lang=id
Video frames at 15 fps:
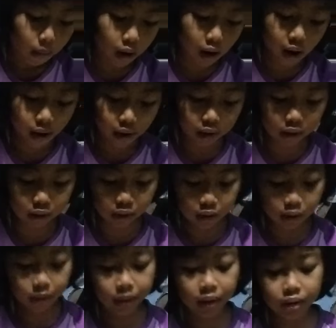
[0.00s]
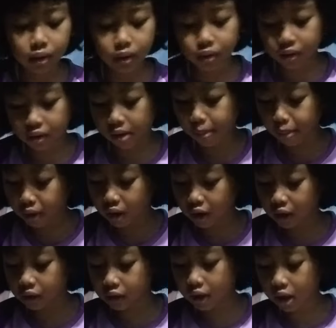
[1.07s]
oh, ini uang serutnya buat
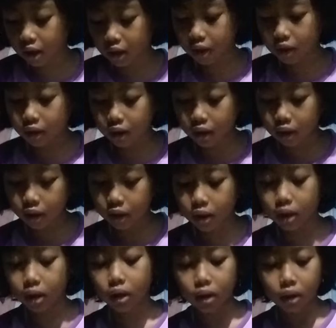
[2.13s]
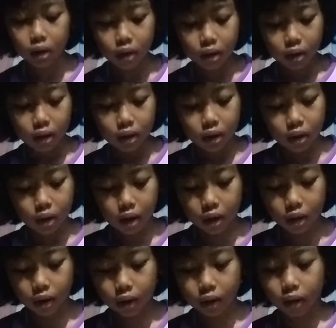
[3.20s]
ganti yang ini
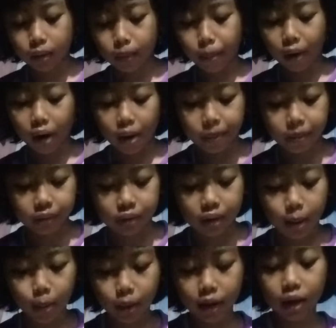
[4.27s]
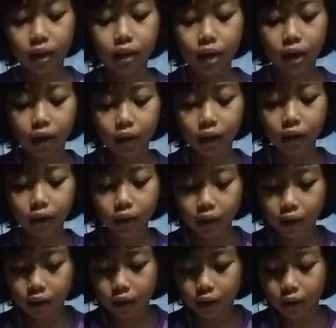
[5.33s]
oh, ini buat ngapusnya buat ganti yang
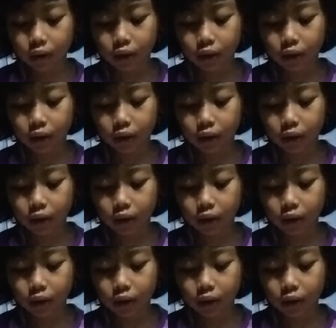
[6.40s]
ini